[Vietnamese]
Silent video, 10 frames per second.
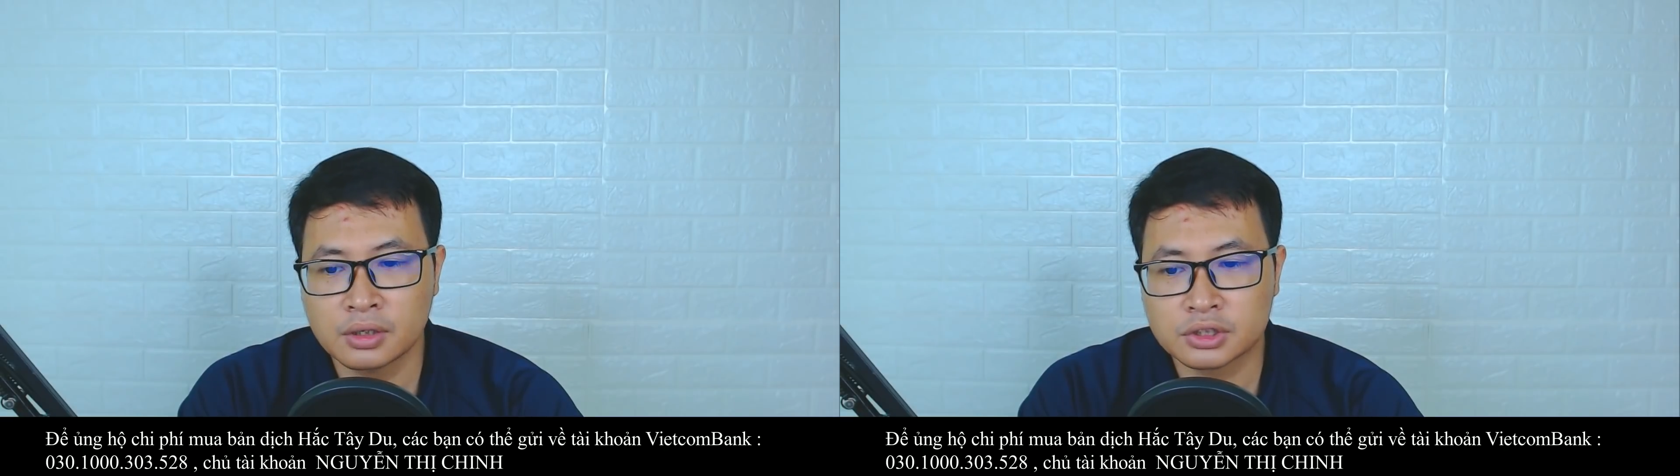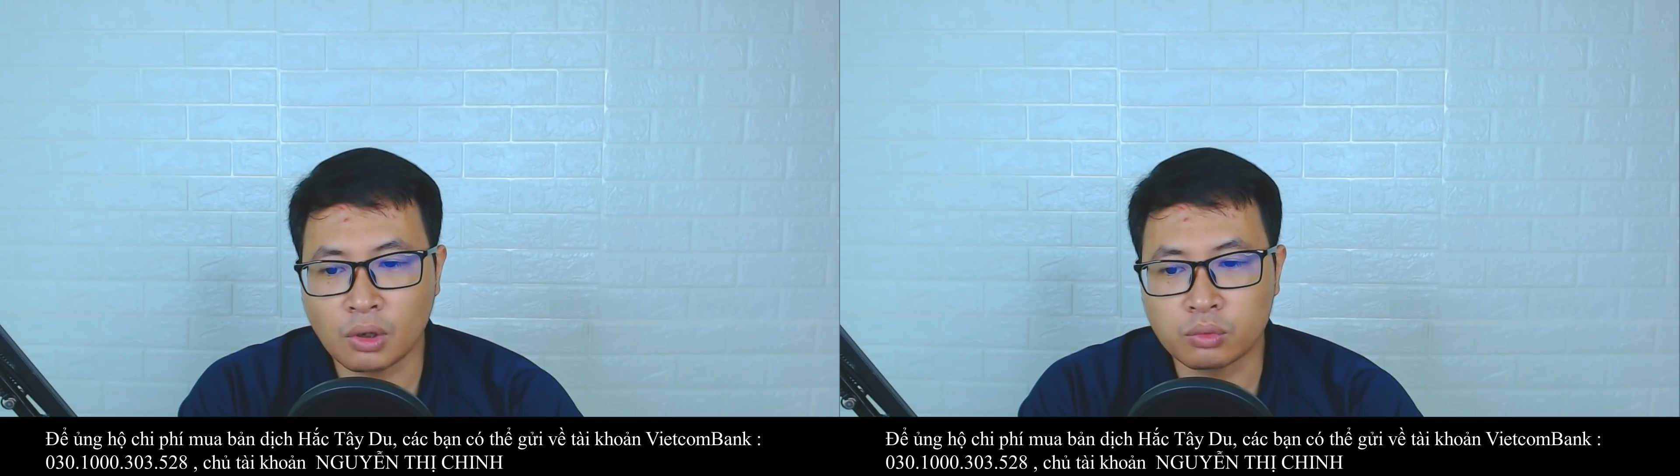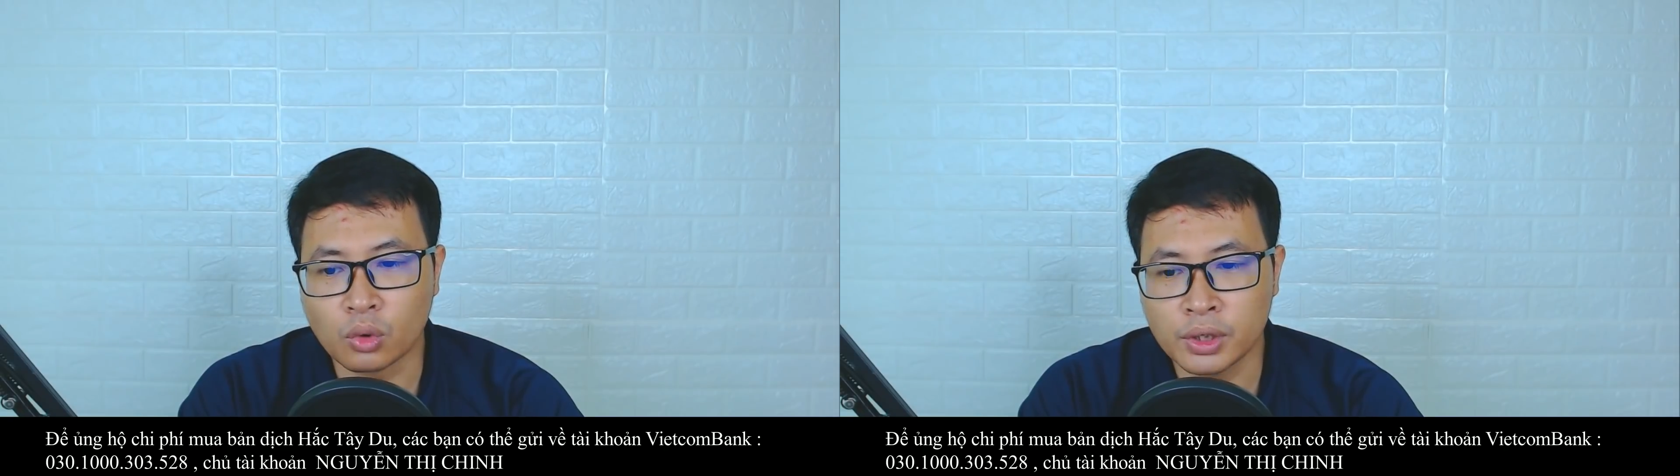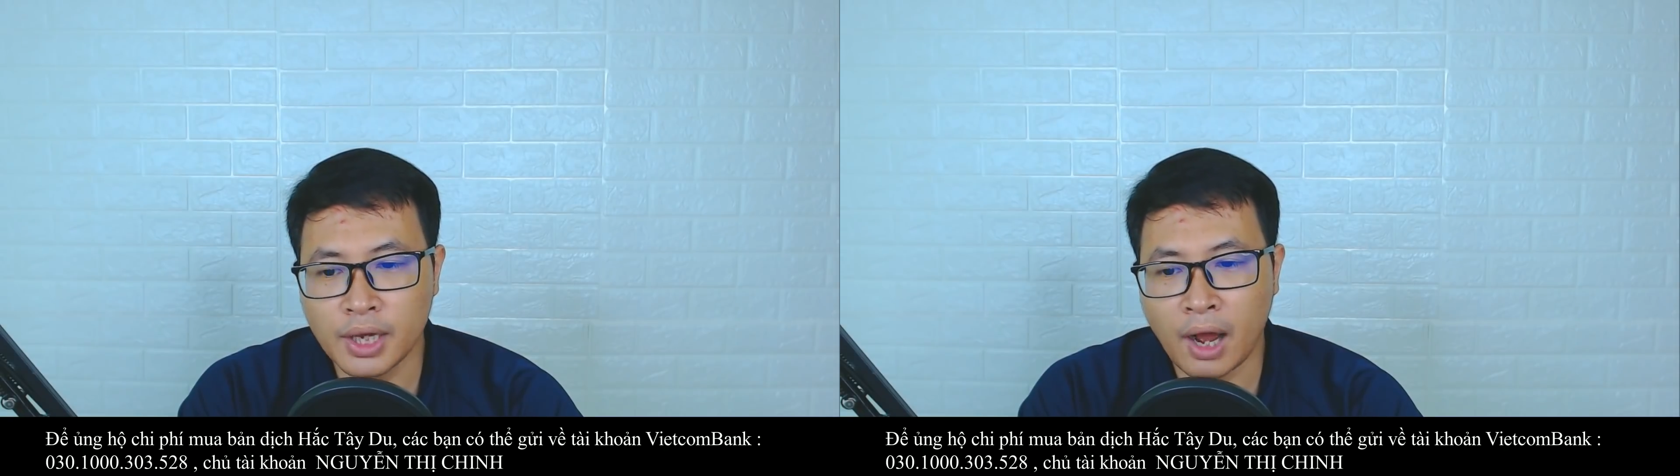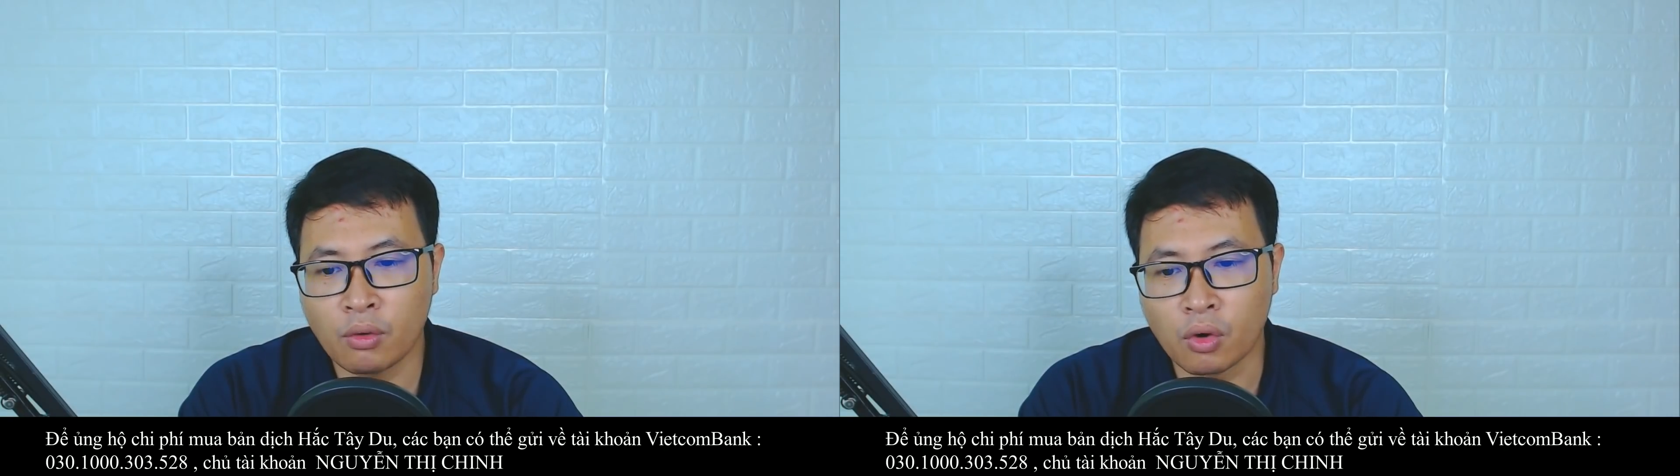sông núi,
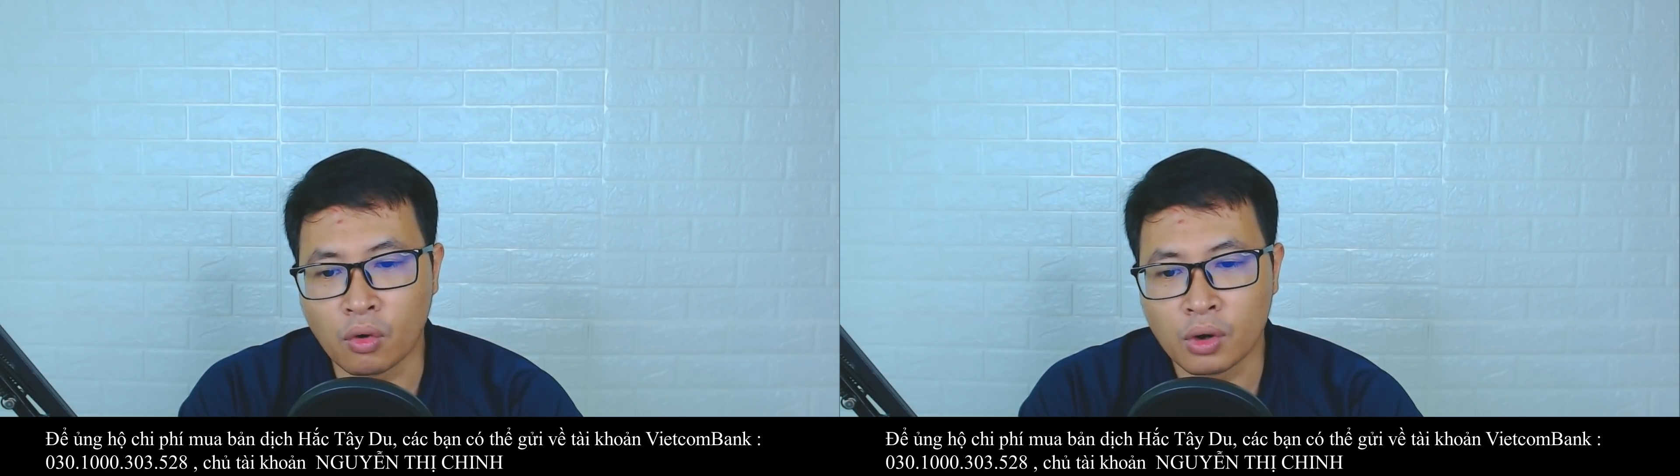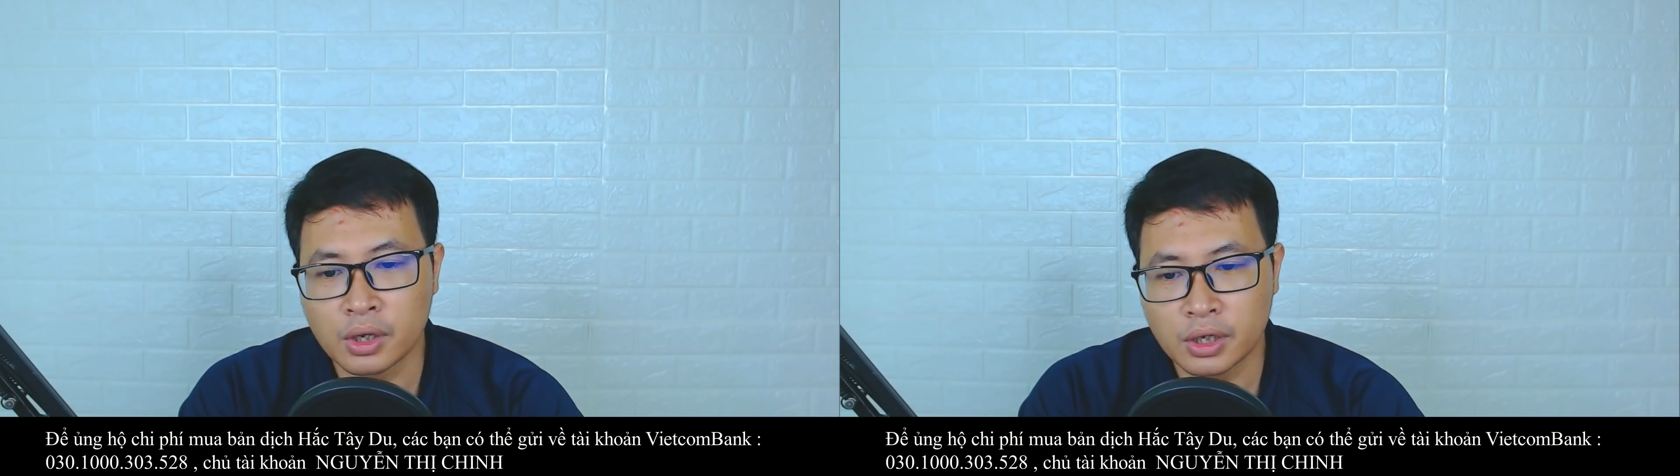ao hồ